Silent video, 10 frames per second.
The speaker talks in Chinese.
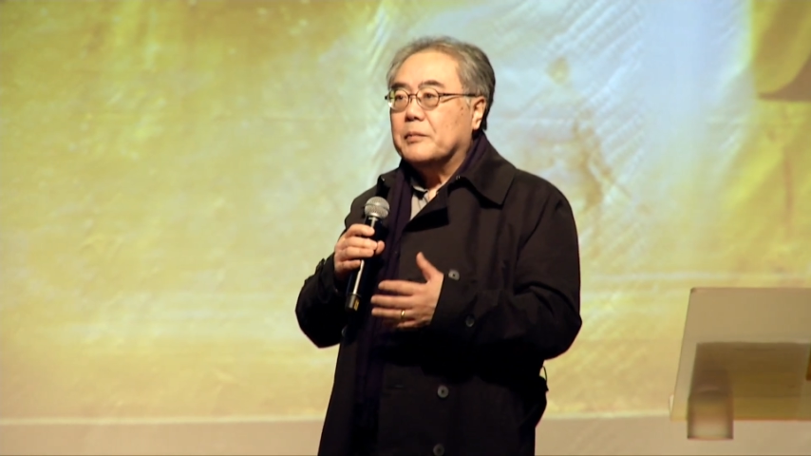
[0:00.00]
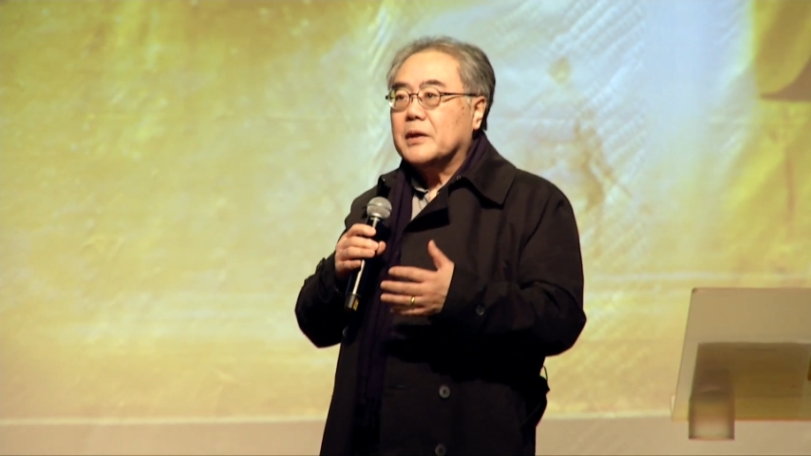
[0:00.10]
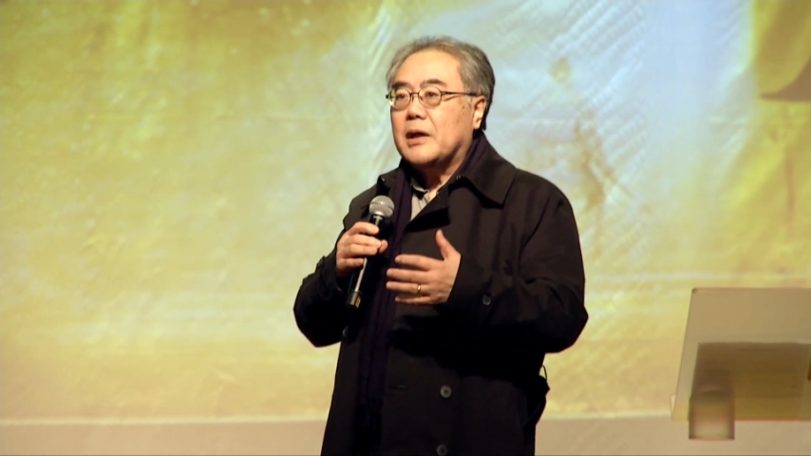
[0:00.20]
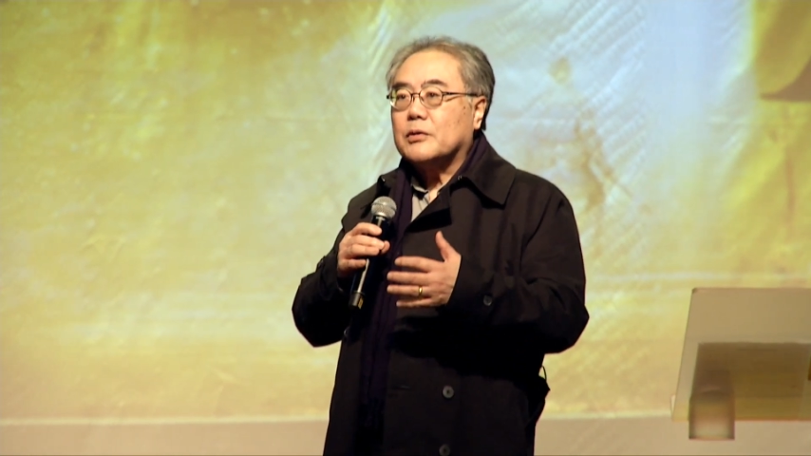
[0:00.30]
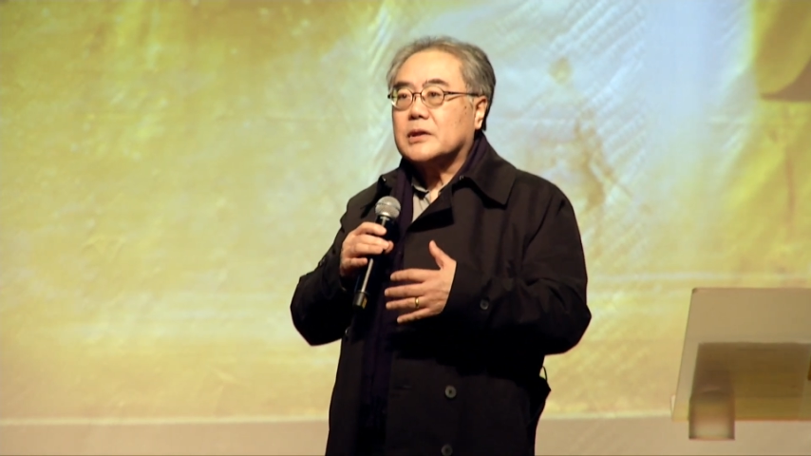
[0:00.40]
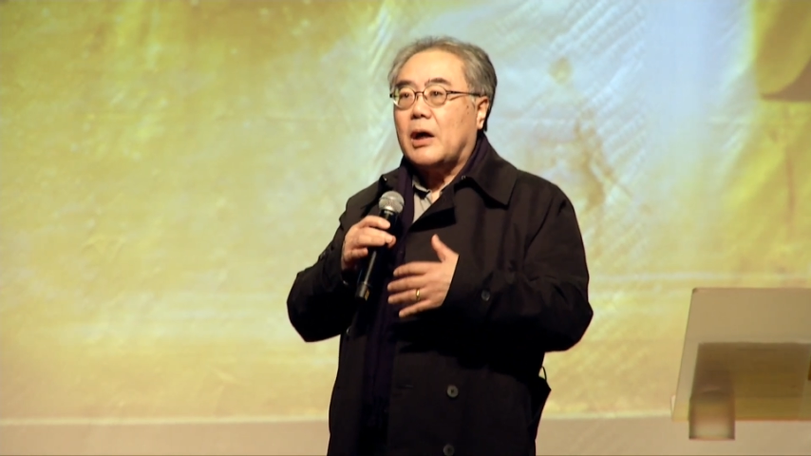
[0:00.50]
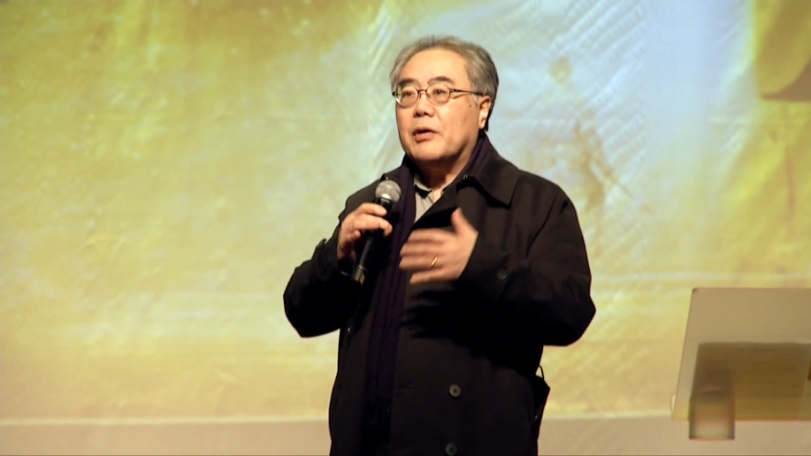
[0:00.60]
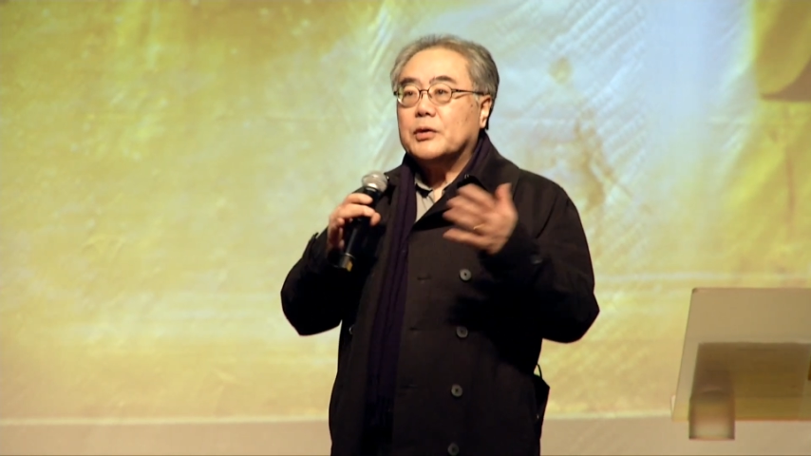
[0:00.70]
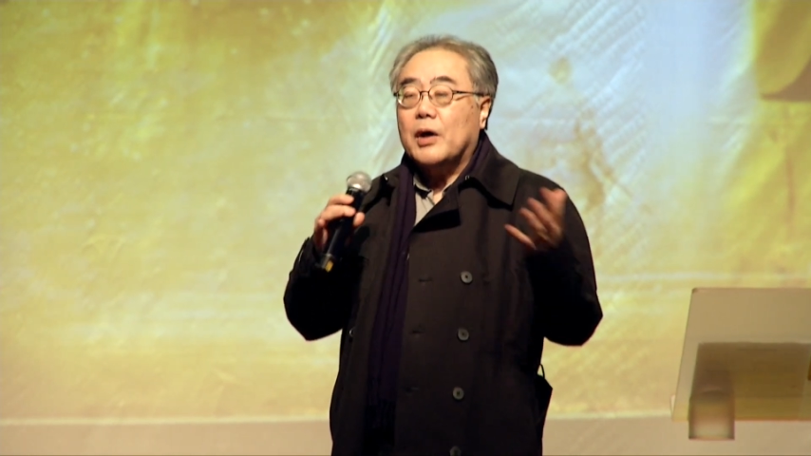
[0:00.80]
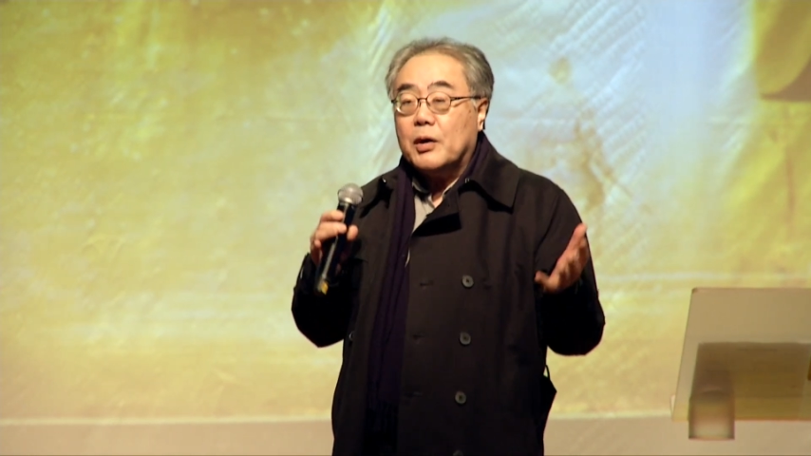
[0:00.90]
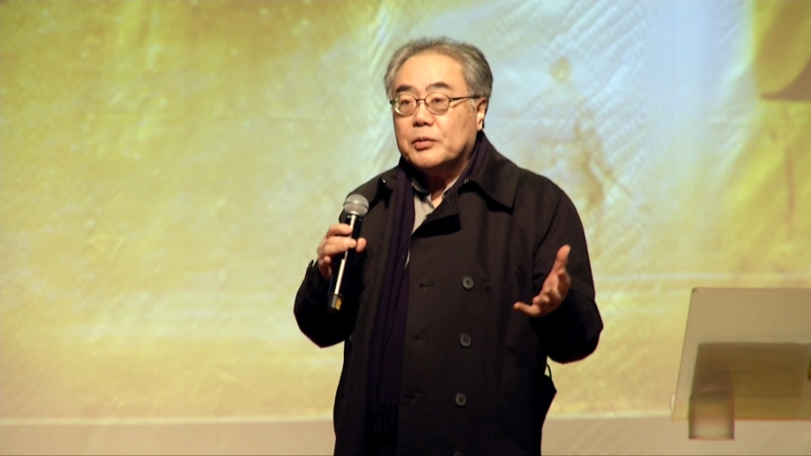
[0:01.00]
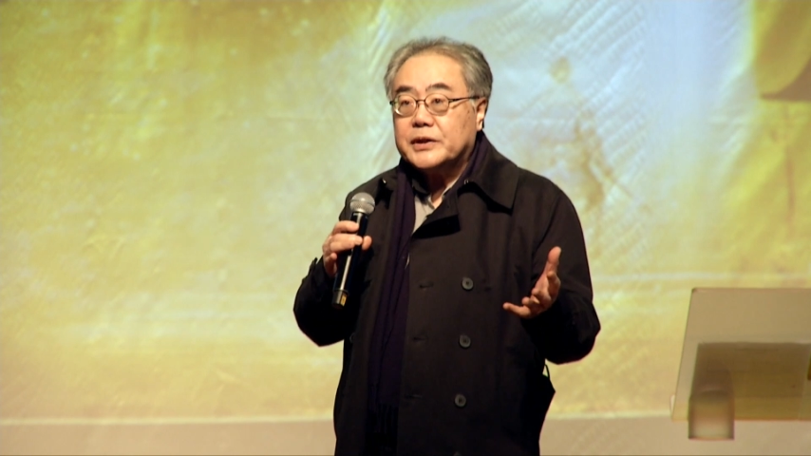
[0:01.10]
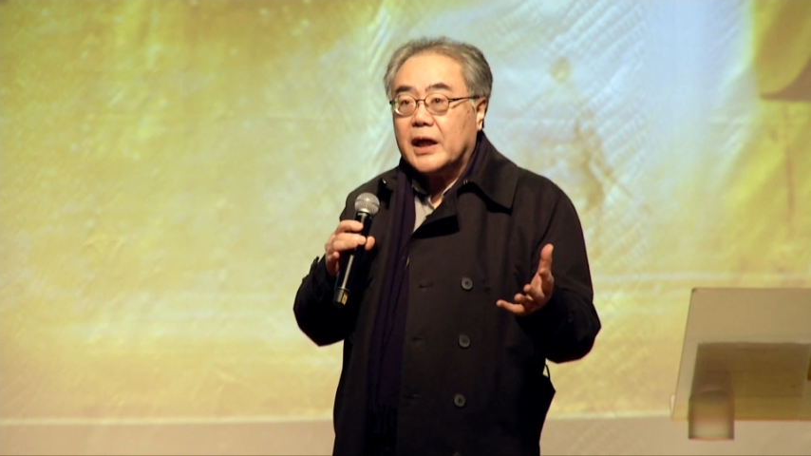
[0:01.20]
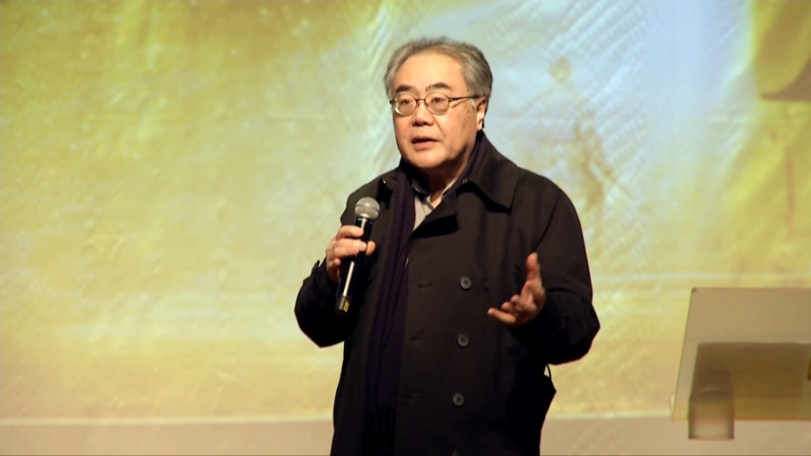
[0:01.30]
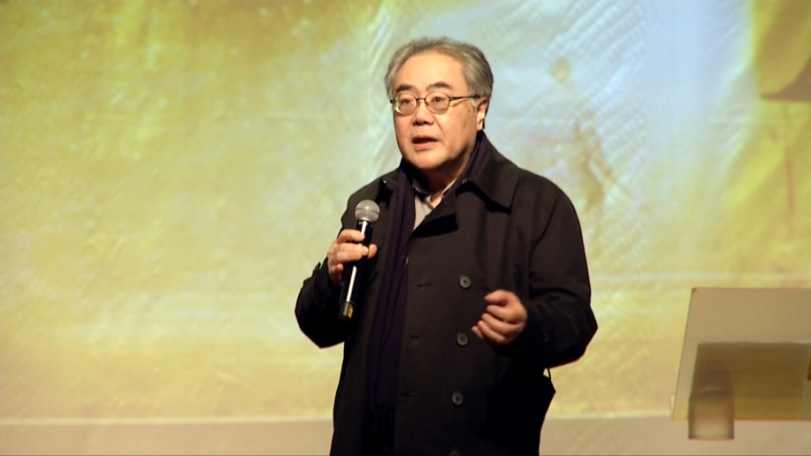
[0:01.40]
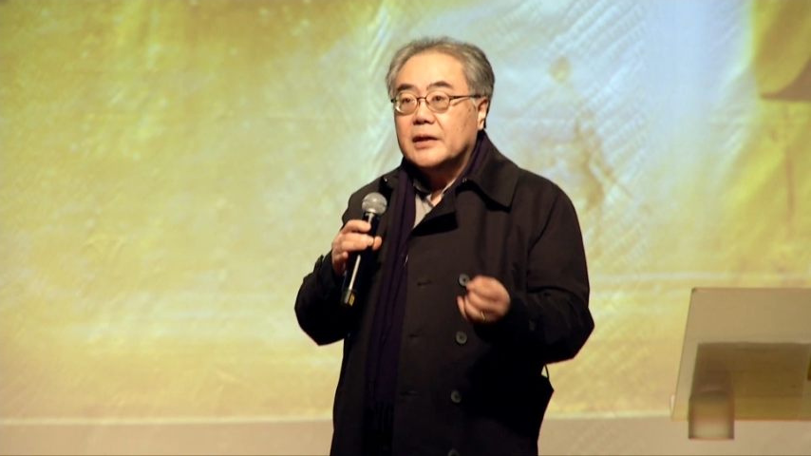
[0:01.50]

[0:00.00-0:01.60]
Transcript: 么要造很多偶像？